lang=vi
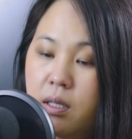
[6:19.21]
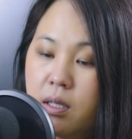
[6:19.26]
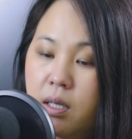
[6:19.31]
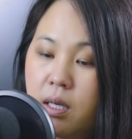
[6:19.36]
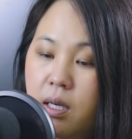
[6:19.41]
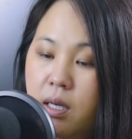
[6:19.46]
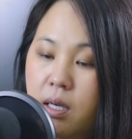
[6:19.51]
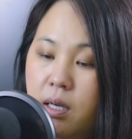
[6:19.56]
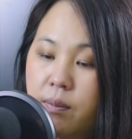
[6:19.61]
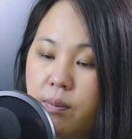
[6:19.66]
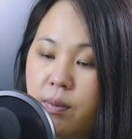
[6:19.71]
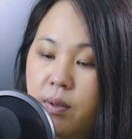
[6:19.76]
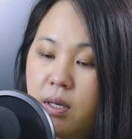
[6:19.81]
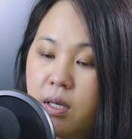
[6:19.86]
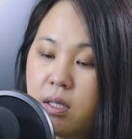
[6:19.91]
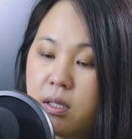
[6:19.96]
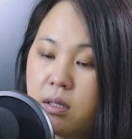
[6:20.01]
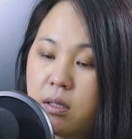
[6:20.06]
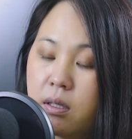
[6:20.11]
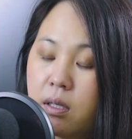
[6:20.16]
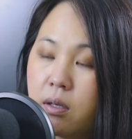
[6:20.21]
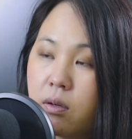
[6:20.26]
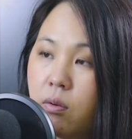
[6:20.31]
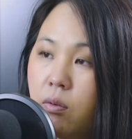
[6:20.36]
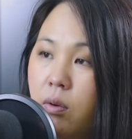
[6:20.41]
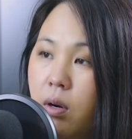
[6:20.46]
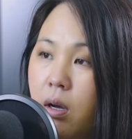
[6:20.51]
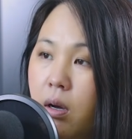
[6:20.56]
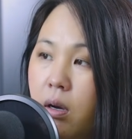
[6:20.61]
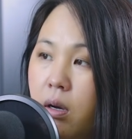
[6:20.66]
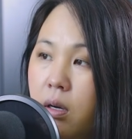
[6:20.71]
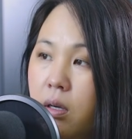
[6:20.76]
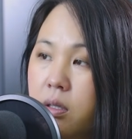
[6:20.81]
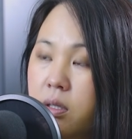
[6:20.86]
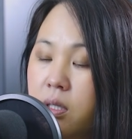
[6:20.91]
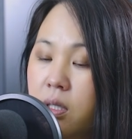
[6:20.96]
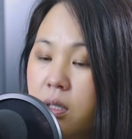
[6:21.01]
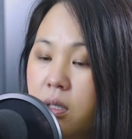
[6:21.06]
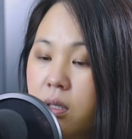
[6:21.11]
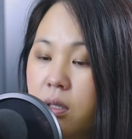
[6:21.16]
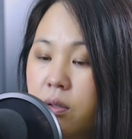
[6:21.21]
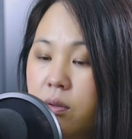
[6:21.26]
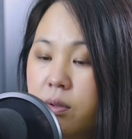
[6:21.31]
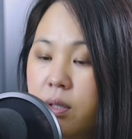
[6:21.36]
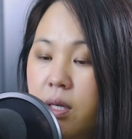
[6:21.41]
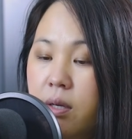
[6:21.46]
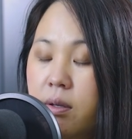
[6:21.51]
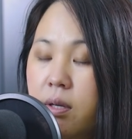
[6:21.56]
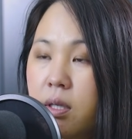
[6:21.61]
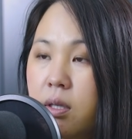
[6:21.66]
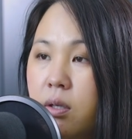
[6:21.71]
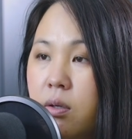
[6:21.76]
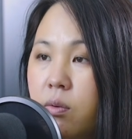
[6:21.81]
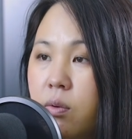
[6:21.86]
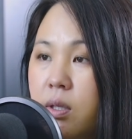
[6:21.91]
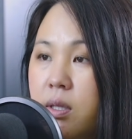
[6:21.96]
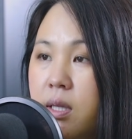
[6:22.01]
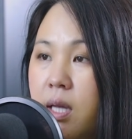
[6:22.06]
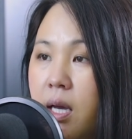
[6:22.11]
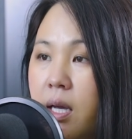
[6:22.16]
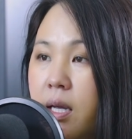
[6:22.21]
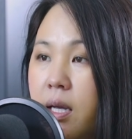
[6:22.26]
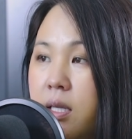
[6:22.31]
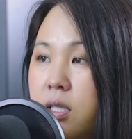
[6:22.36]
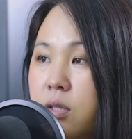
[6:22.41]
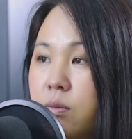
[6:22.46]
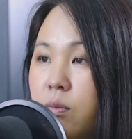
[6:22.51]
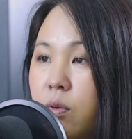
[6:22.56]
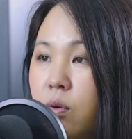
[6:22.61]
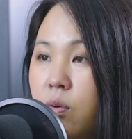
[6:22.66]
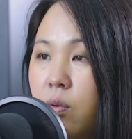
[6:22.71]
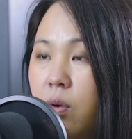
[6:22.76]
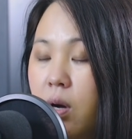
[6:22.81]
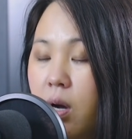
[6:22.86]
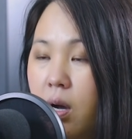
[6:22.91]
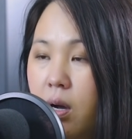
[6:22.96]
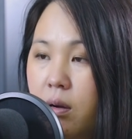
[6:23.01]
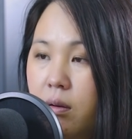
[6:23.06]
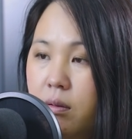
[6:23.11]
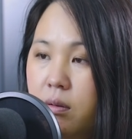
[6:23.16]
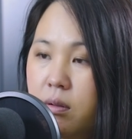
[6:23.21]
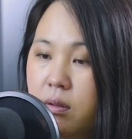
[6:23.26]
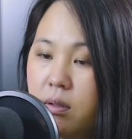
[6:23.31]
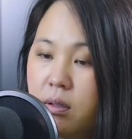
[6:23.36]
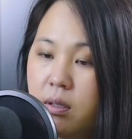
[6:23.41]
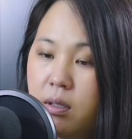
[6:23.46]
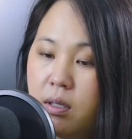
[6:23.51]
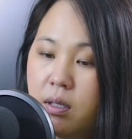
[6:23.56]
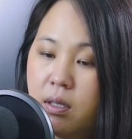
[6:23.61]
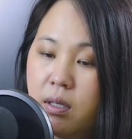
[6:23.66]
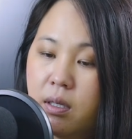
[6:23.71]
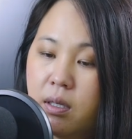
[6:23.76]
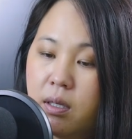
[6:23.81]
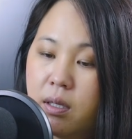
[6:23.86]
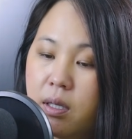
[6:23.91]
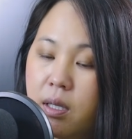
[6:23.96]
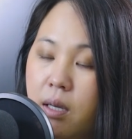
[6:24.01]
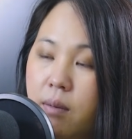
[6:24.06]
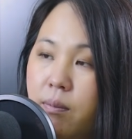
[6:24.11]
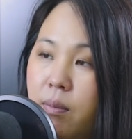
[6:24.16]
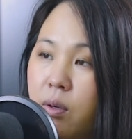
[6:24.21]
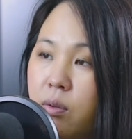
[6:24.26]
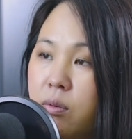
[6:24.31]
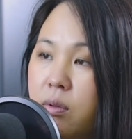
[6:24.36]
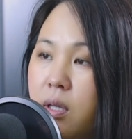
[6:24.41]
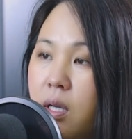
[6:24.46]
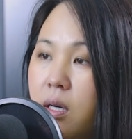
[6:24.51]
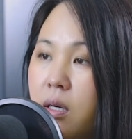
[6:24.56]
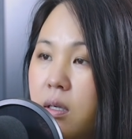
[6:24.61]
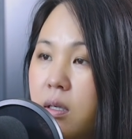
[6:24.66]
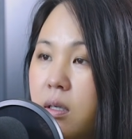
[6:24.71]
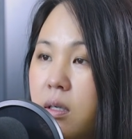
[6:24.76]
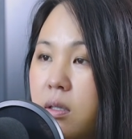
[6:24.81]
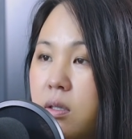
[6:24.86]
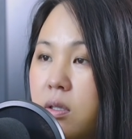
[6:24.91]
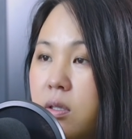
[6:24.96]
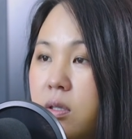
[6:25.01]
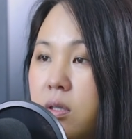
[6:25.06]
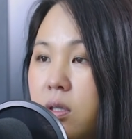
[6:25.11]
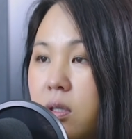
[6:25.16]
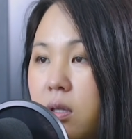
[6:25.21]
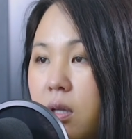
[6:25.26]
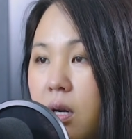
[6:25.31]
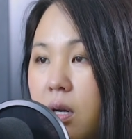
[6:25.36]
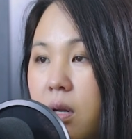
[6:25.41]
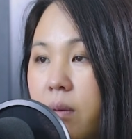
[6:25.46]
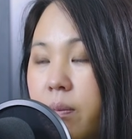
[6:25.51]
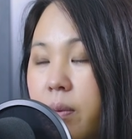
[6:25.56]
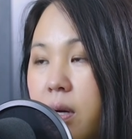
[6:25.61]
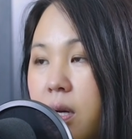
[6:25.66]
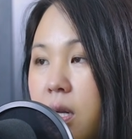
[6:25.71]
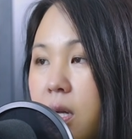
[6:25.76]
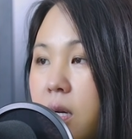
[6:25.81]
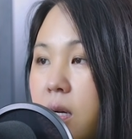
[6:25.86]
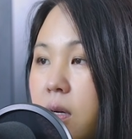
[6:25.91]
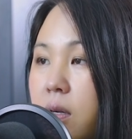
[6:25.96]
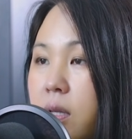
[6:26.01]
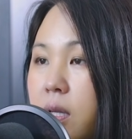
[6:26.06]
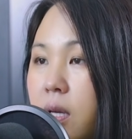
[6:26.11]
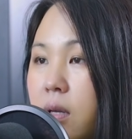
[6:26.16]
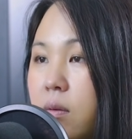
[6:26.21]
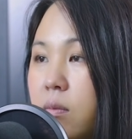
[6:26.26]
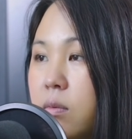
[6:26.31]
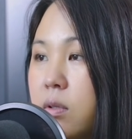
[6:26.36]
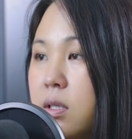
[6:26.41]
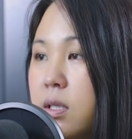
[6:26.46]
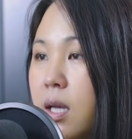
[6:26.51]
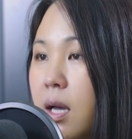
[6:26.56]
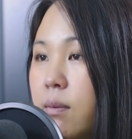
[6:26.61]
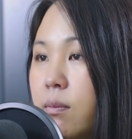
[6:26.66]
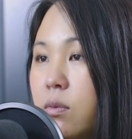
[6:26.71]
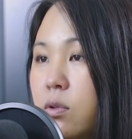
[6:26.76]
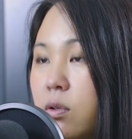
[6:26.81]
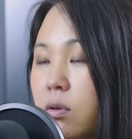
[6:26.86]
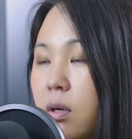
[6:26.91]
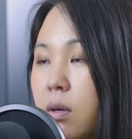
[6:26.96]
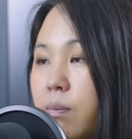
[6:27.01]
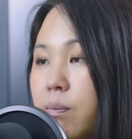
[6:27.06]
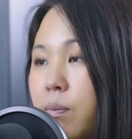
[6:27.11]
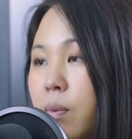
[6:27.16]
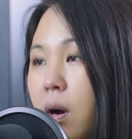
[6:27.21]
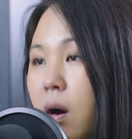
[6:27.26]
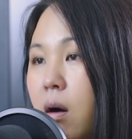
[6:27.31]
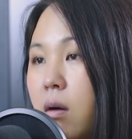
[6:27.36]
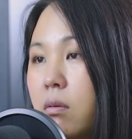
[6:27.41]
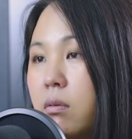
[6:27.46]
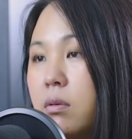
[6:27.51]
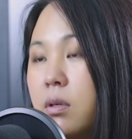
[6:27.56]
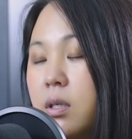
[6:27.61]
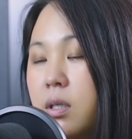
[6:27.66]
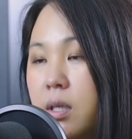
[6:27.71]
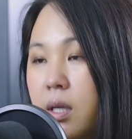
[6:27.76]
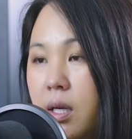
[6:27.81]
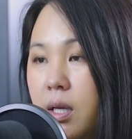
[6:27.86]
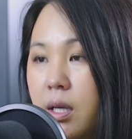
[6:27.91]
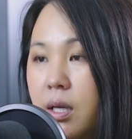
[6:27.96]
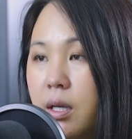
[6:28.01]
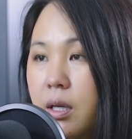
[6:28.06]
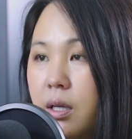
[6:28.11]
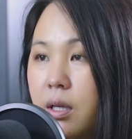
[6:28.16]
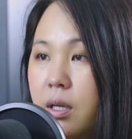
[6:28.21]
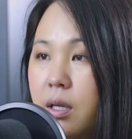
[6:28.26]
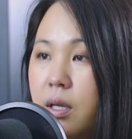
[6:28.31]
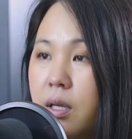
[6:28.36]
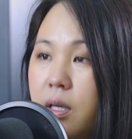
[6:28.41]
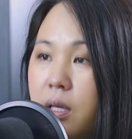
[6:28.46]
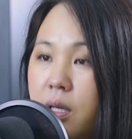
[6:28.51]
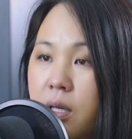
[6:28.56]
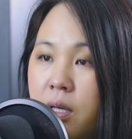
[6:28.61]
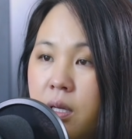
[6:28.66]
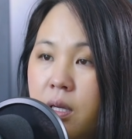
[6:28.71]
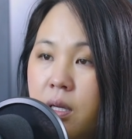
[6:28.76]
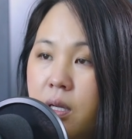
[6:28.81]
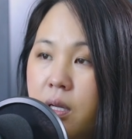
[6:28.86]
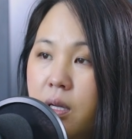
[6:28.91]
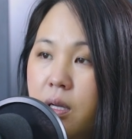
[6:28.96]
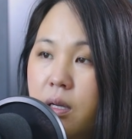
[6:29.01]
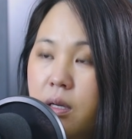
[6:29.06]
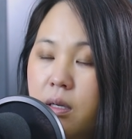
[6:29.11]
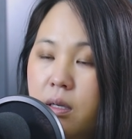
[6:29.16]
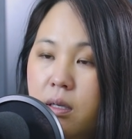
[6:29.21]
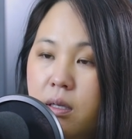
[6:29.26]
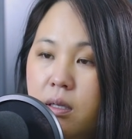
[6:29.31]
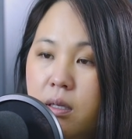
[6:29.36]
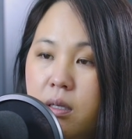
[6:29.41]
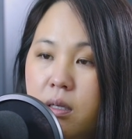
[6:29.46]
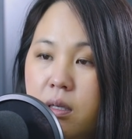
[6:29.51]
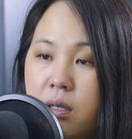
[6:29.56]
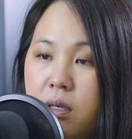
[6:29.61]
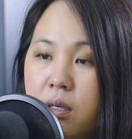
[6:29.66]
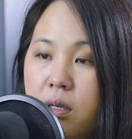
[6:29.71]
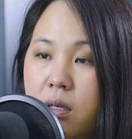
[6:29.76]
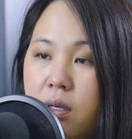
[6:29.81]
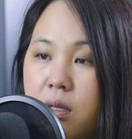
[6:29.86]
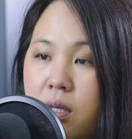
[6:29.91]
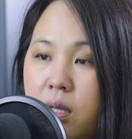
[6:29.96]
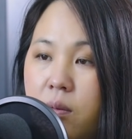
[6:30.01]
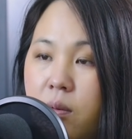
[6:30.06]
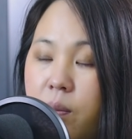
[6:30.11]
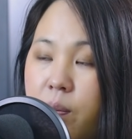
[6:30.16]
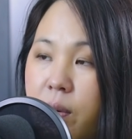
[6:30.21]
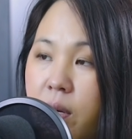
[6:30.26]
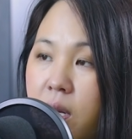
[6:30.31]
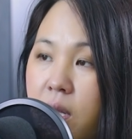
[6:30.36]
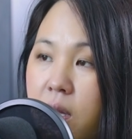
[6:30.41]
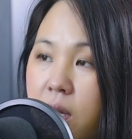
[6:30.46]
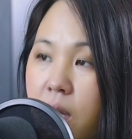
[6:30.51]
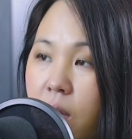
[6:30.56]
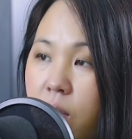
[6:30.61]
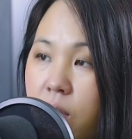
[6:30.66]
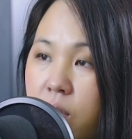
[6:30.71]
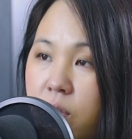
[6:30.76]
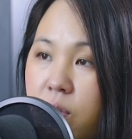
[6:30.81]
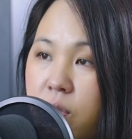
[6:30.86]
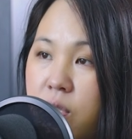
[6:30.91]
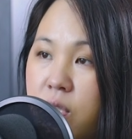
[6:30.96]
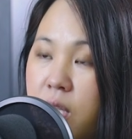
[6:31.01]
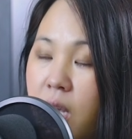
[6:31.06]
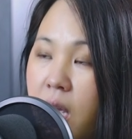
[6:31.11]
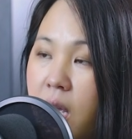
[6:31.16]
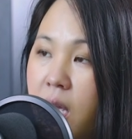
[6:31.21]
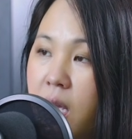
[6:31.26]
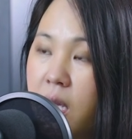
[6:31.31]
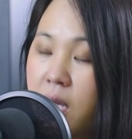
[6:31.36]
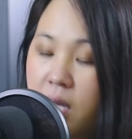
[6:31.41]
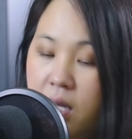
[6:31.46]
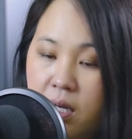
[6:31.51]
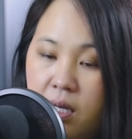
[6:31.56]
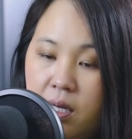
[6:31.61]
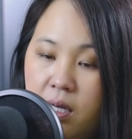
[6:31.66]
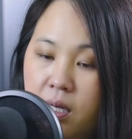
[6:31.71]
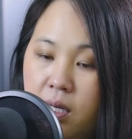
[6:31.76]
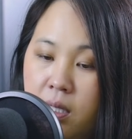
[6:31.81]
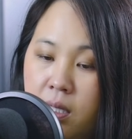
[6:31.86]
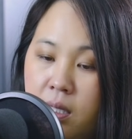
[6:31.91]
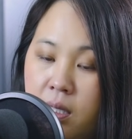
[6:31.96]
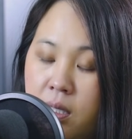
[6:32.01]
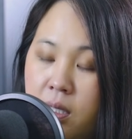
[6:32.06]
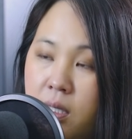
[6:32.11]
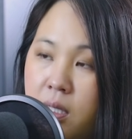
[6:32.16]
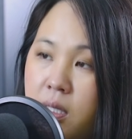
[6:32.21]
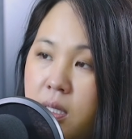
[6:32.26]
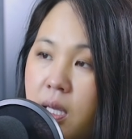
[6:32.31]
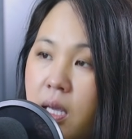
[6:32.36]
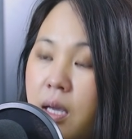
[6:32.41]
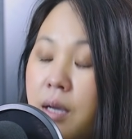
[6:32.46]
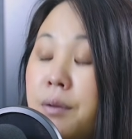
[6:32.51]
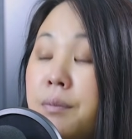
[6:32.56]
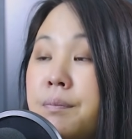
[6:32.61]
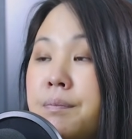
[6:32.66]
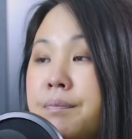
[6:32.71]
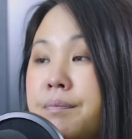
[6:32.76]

chị bọn này giờ để cũng lo chờ lúc đấy chờ tới qua tay à chứ mua qua chị bao tờ hơn cho tao này bọn này nó chạy một sáng một chỗ lớp bỏ luôn nè chị mong bọn này tao cho xa thiệt